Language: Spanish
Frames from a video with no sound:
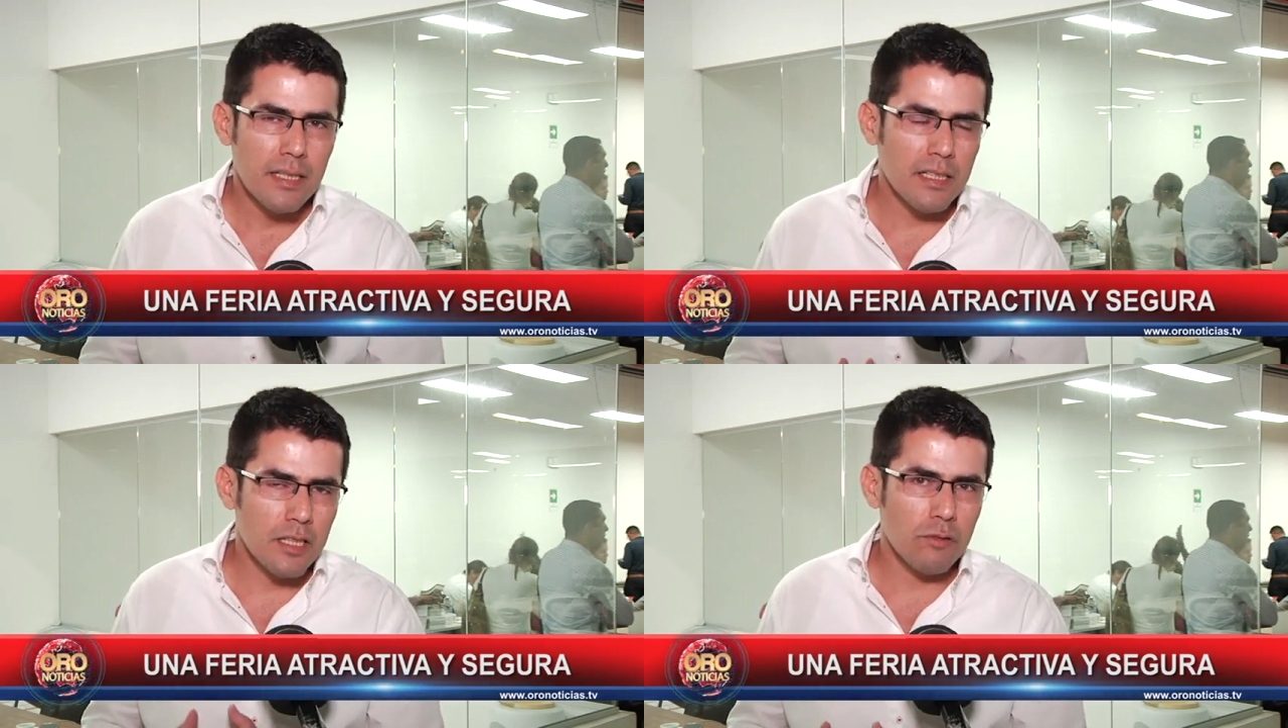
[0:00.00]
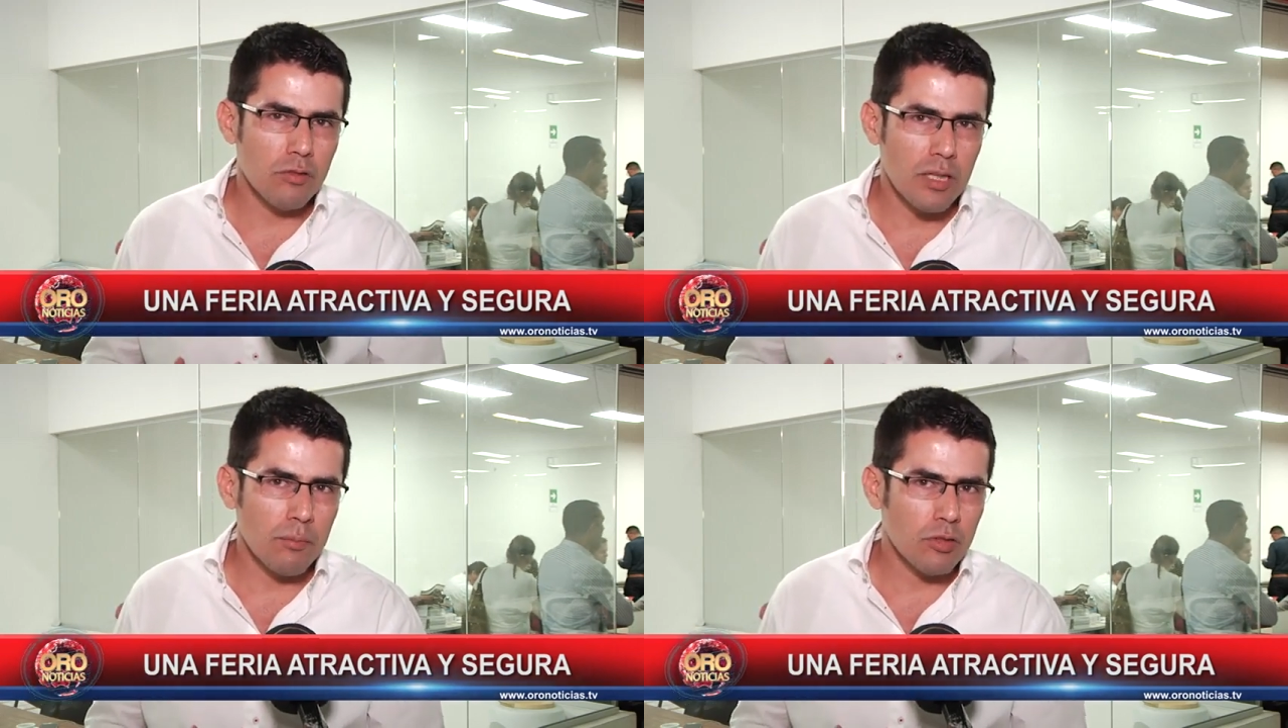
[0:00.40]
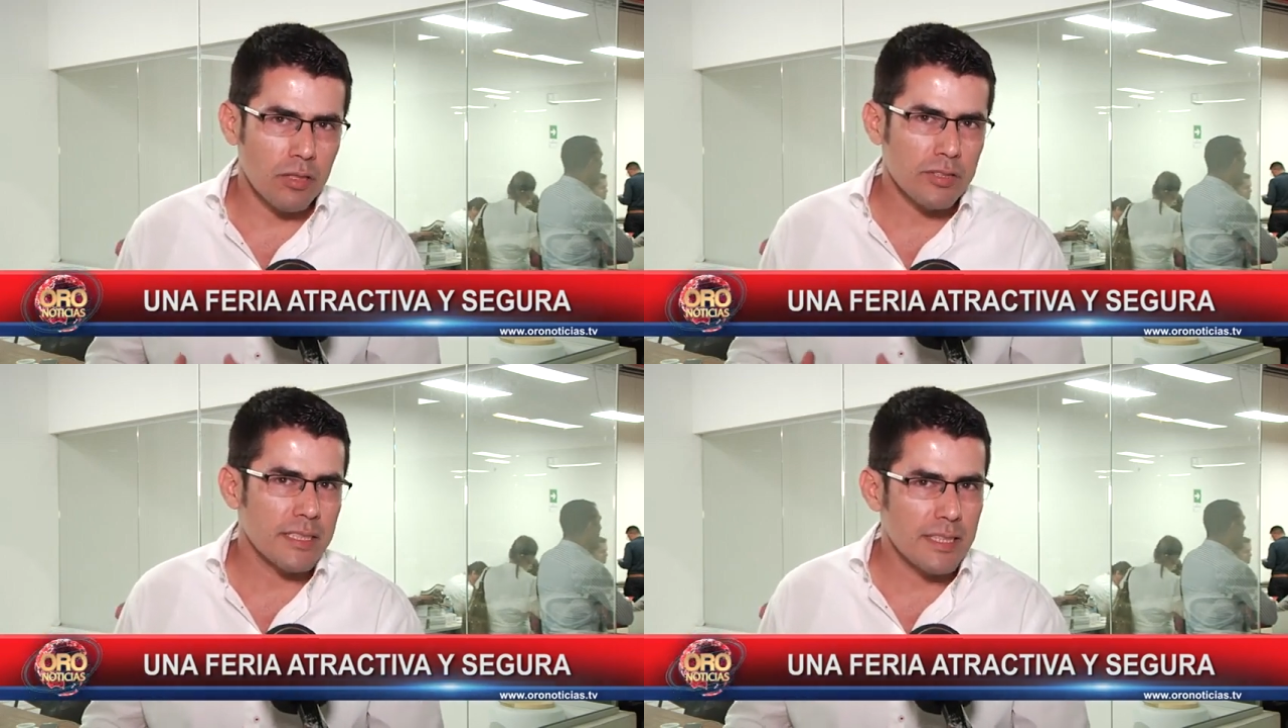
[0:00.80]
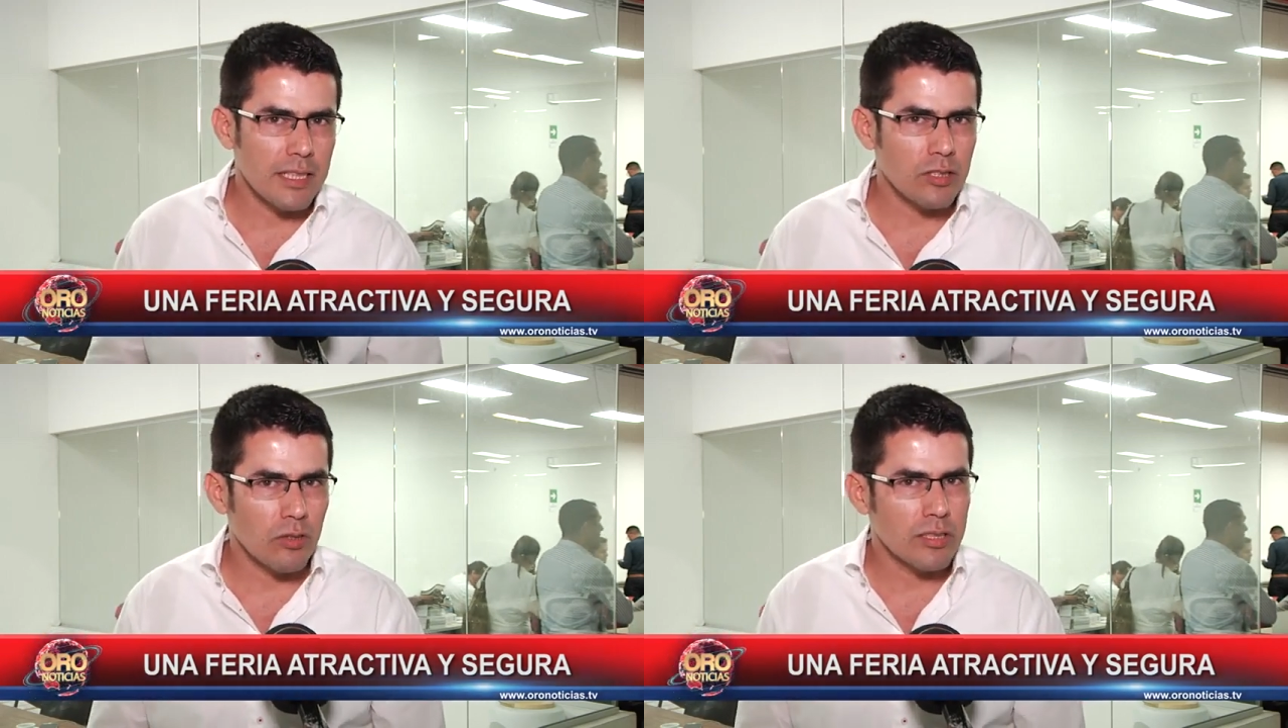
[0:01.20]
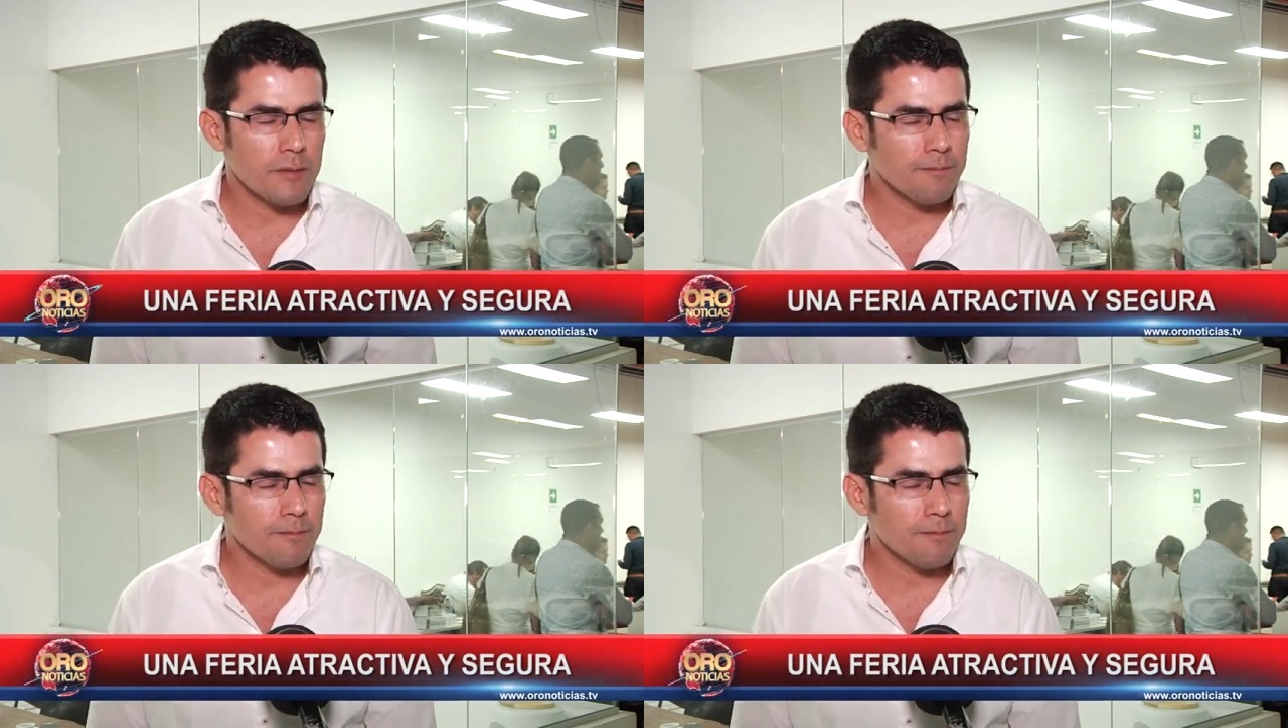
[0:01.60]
y disfrutemos de nuestras tradiciones.